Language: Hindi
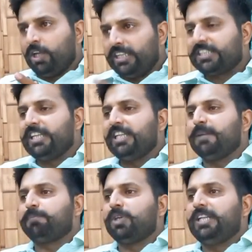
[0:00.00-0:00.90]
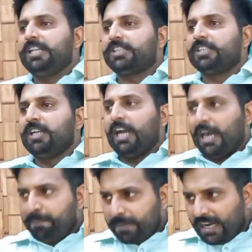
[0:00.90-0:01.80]
इसलिए पुलिस
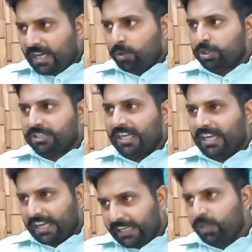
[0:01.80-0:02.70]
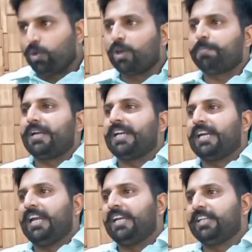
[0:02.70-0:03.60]
अपना गुस्सा हाई कोर्ट पर
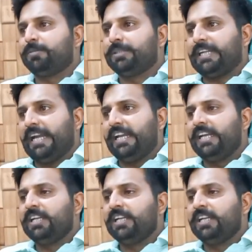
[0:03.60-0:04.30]
निकालने की बजाय